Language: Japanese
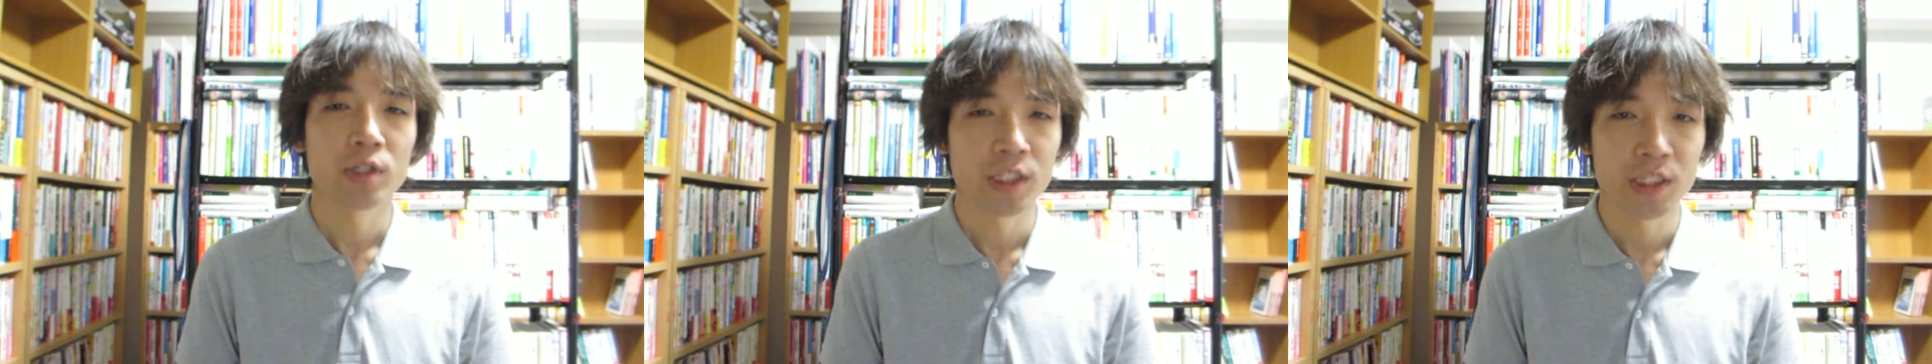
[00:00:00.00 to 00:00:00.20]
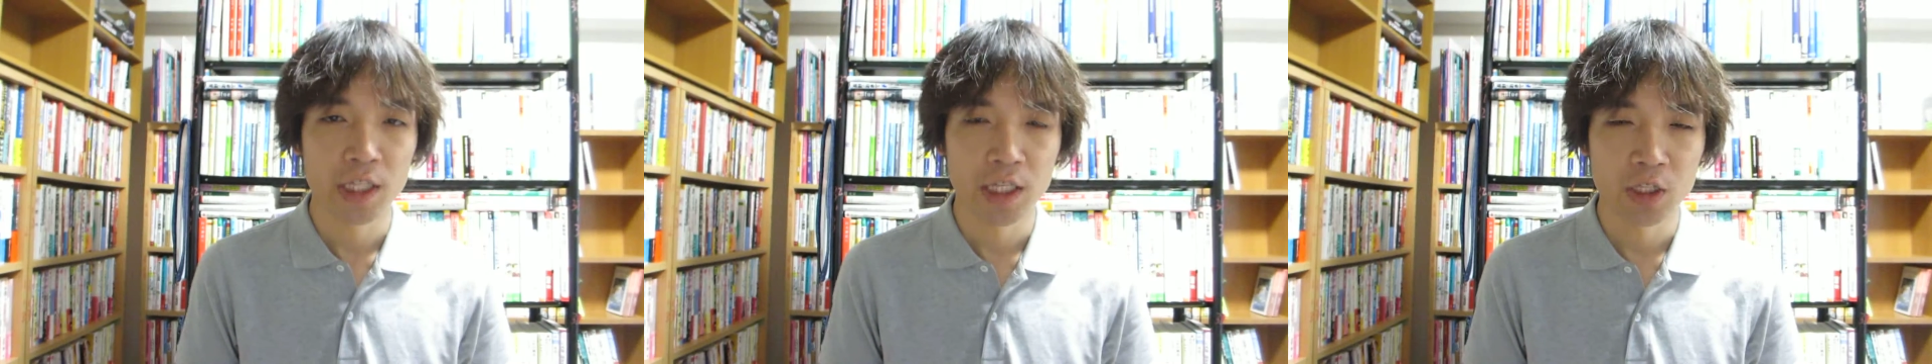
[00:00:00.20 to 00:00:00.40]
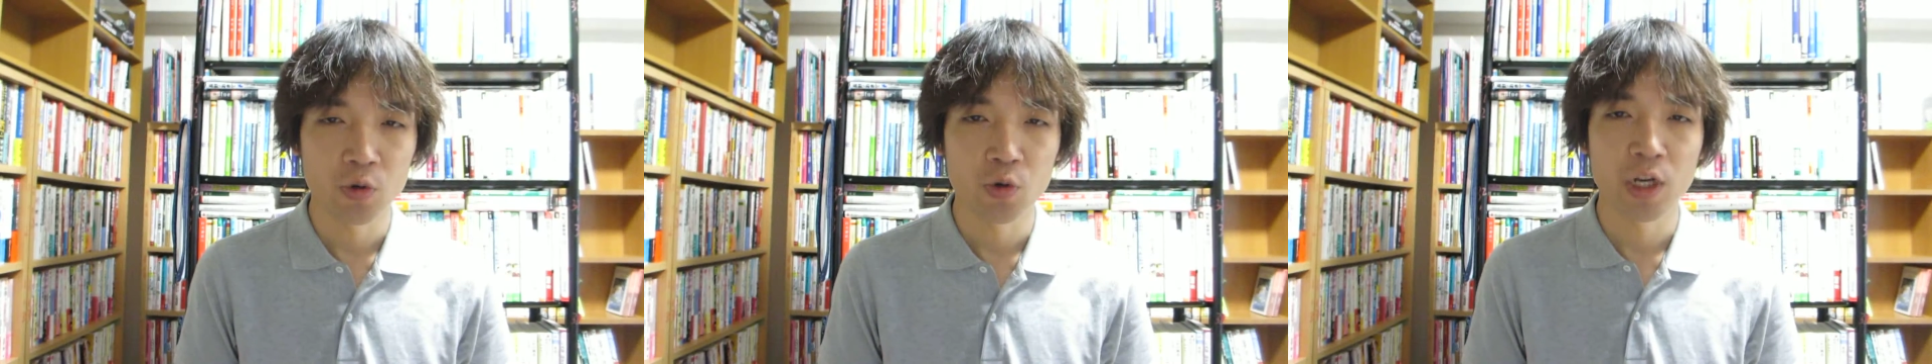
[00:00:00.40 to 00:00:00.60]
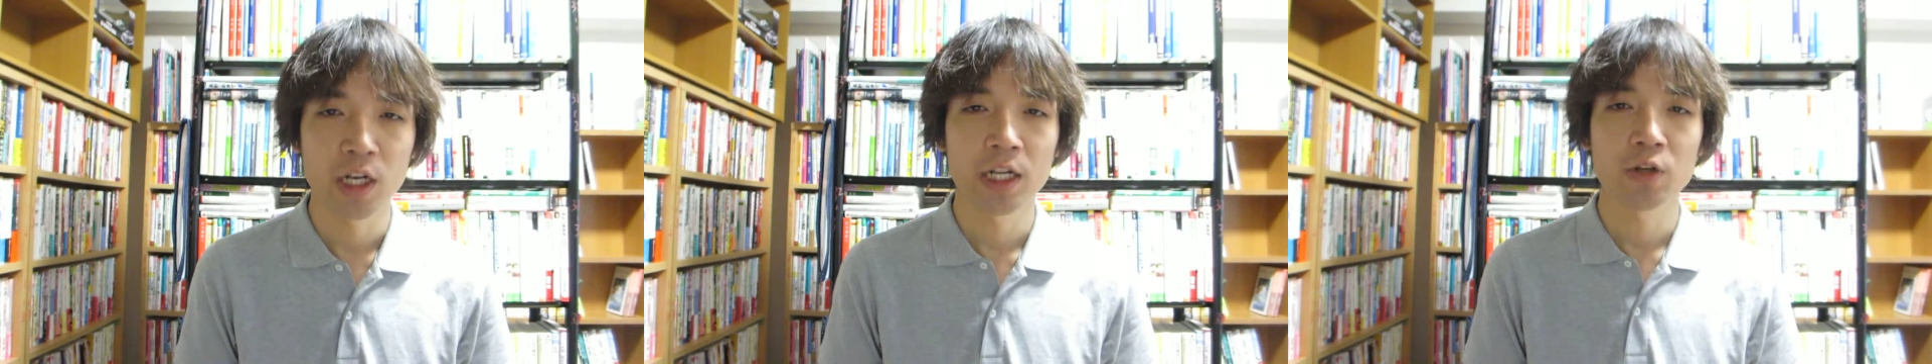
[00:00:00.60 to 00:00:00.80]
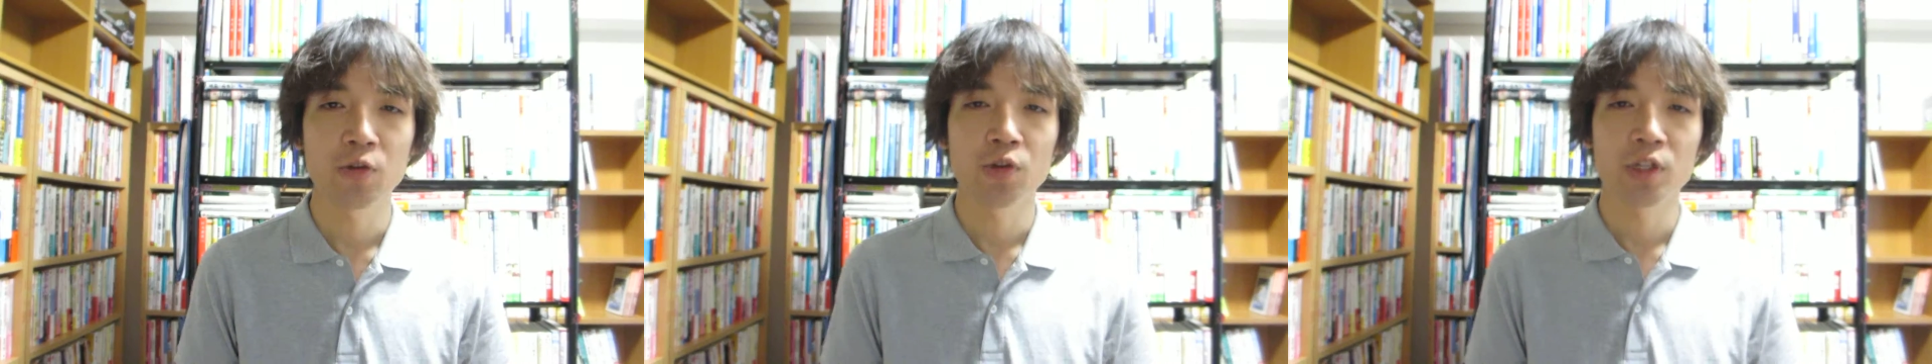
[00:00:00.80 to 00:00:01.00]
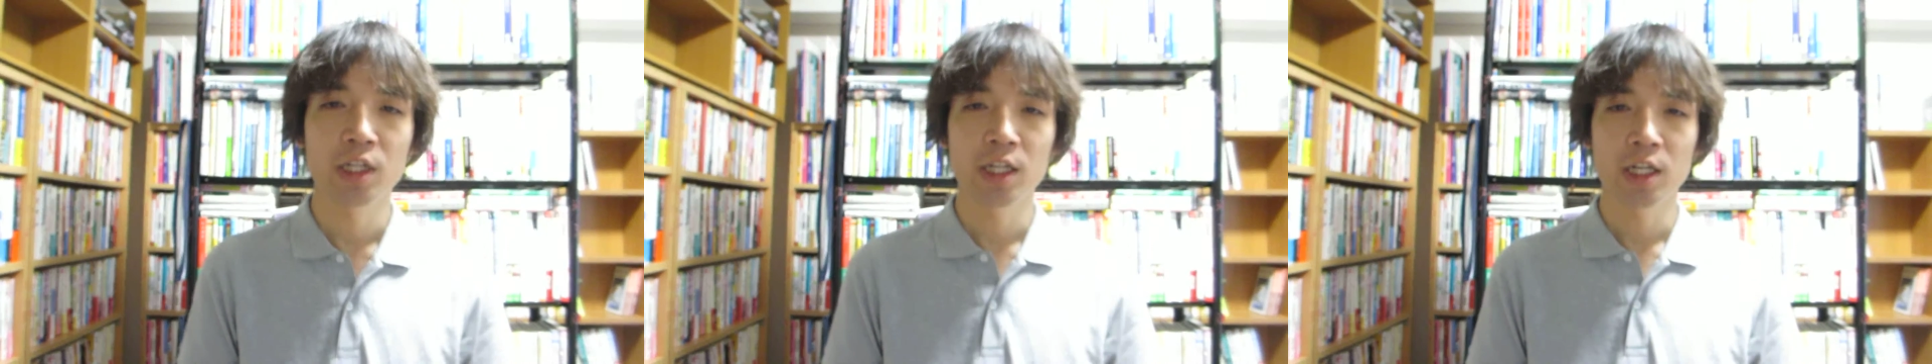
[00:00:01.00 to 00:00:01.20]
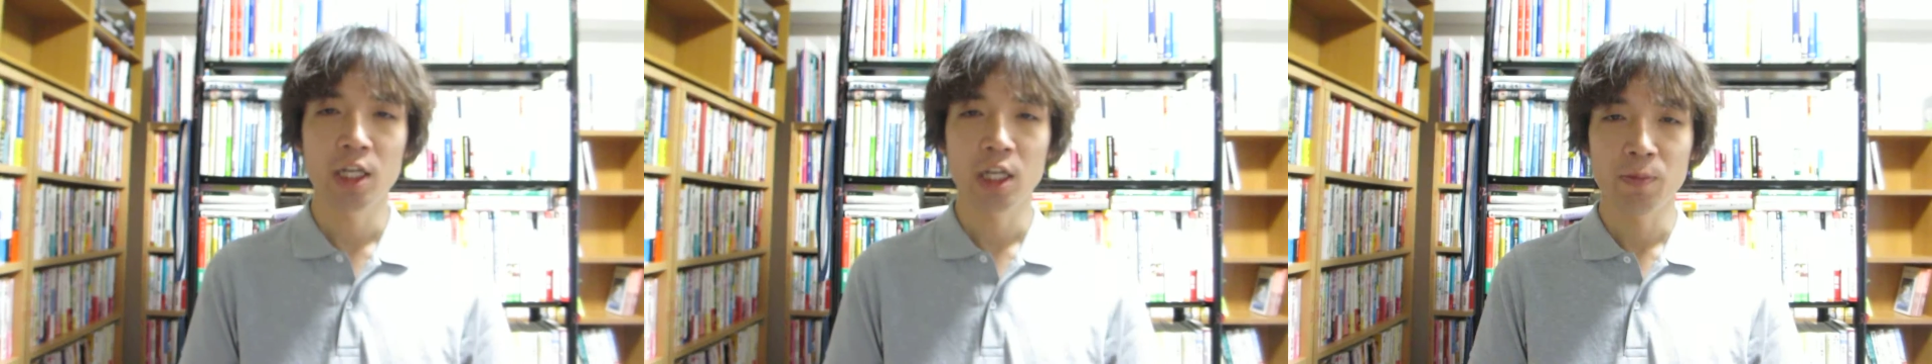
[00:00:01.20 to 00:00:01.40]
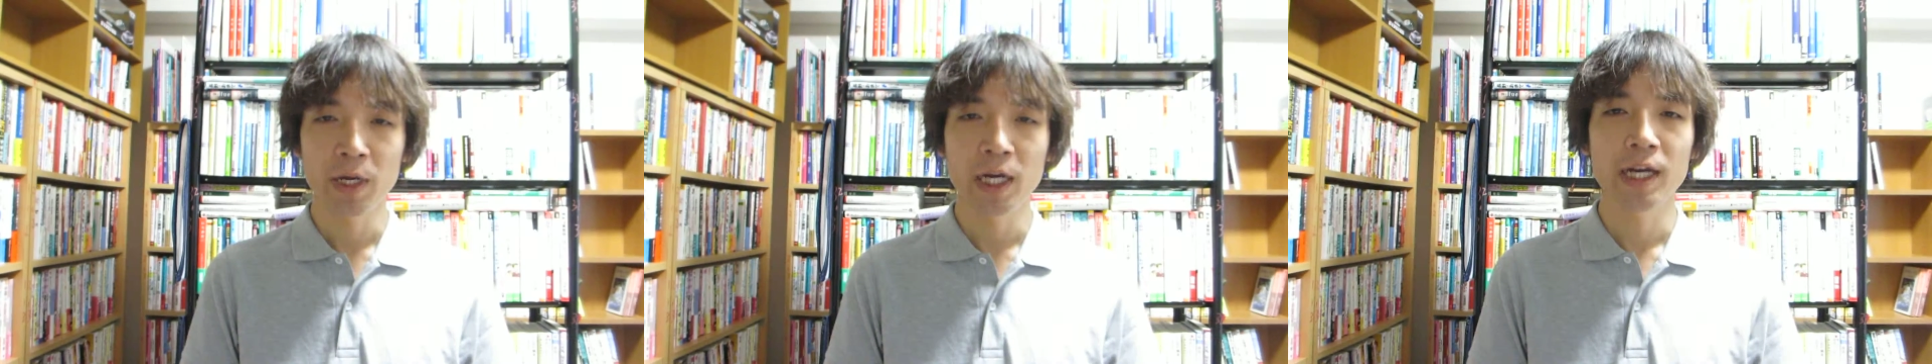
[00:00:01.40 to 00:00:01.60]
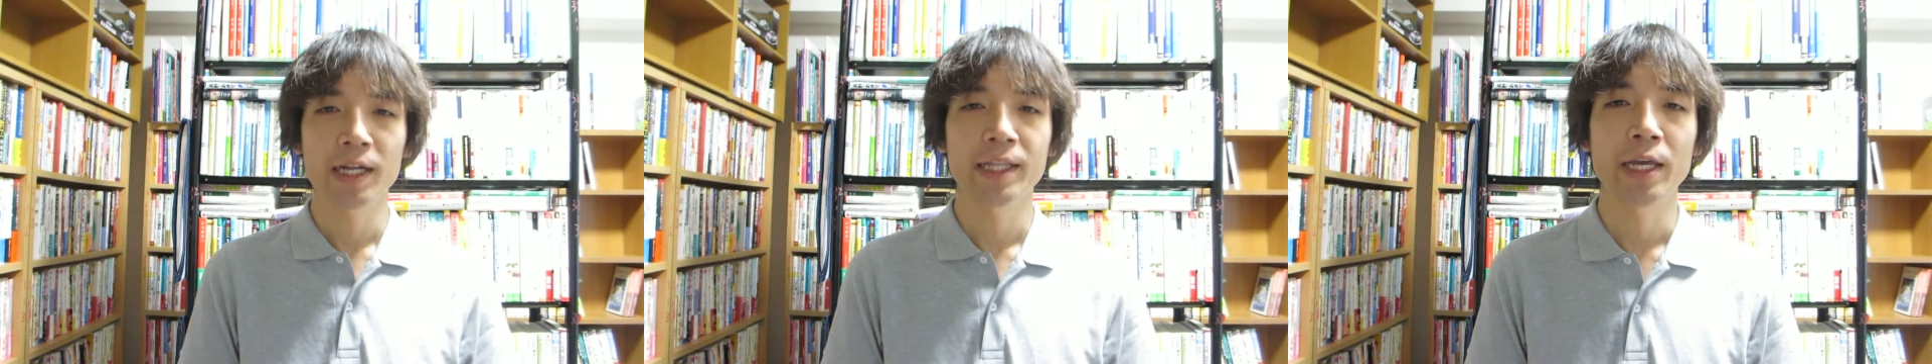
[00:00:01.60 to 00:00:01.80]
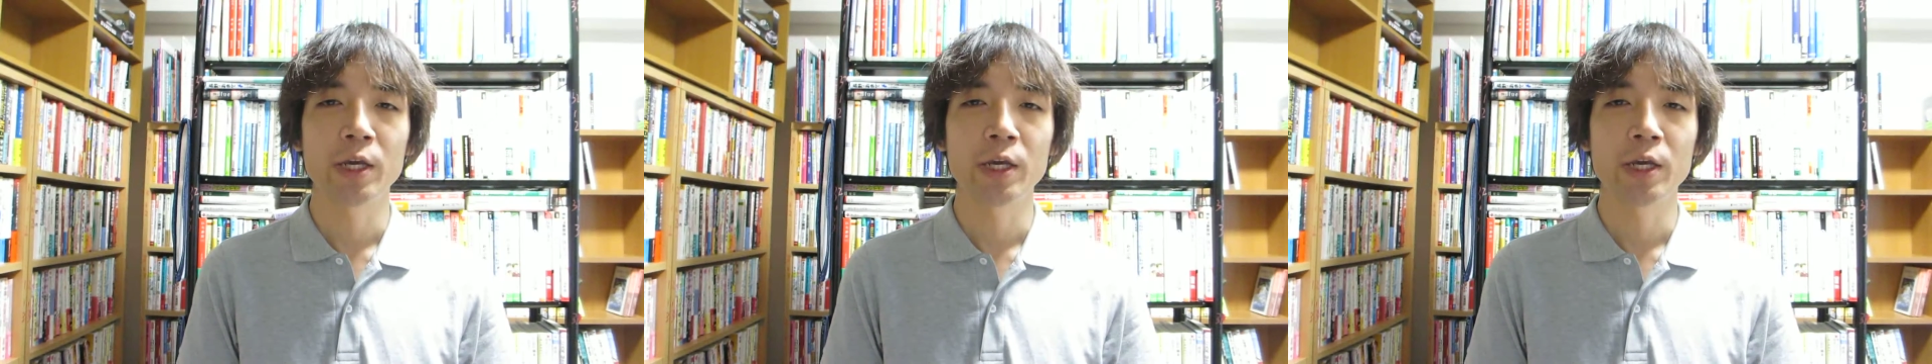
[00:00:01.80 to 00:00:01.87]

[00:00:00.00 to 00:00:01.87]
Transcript: 事前にご連絡をいただければ